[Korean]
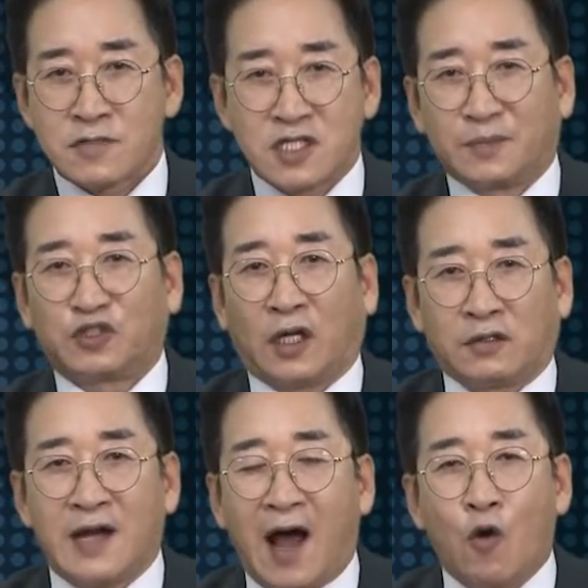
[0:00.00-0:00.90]
지금
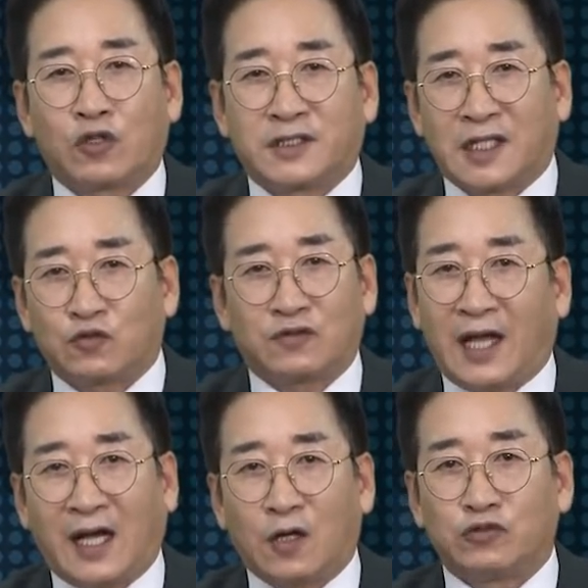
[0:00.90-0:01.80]
39개 차종
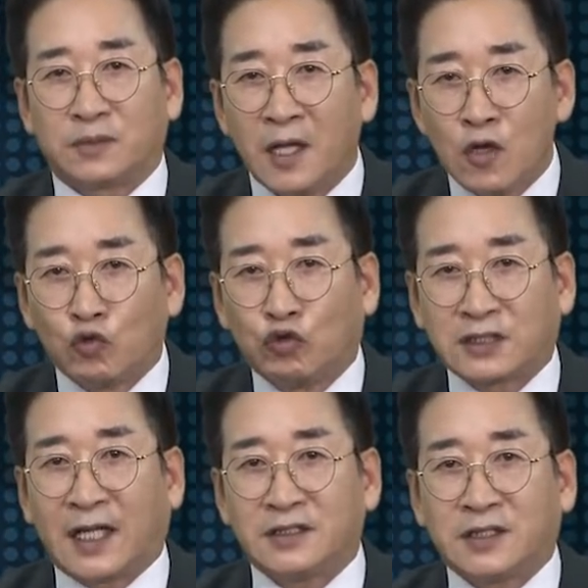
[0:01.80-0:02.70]
나가고 있습니다.
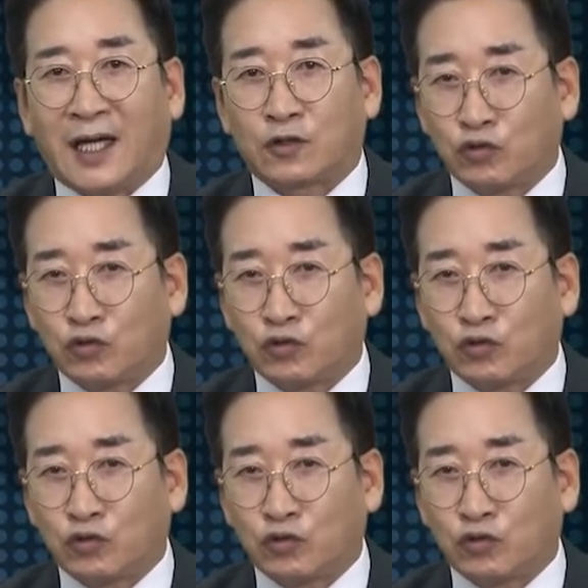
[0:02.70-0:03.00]
국산차,